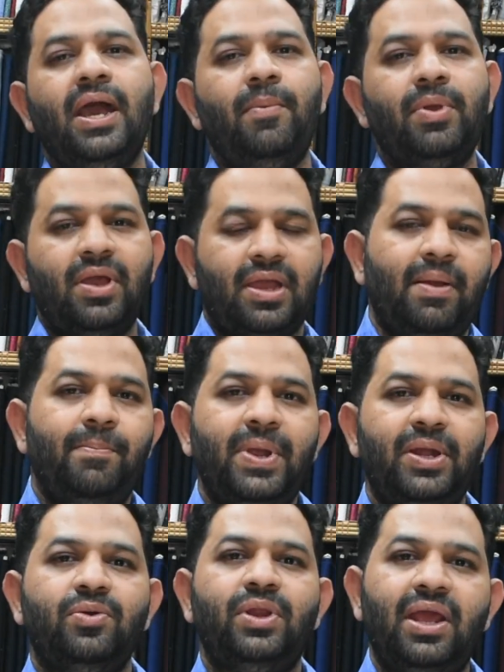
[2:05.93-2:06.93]
మీకు కంపేర్
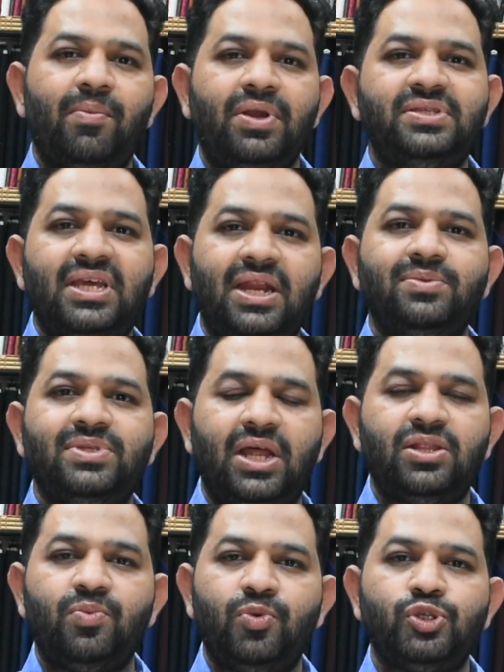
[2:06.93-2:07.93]
టు రేమండ్ సీరమ్స్
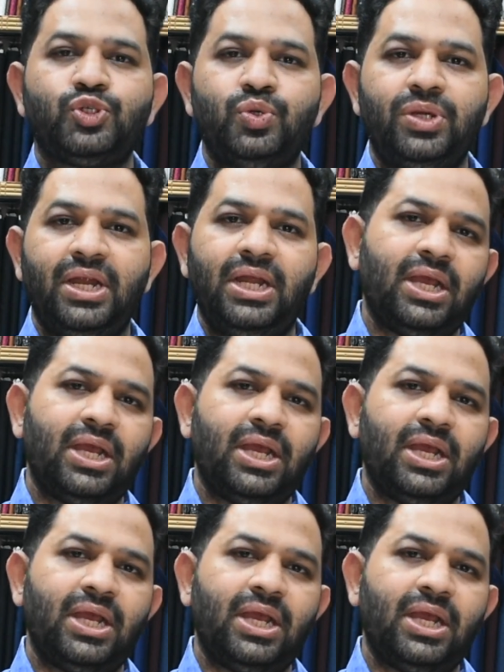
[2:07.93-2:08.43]
దాంతో పోల్చుకుంటే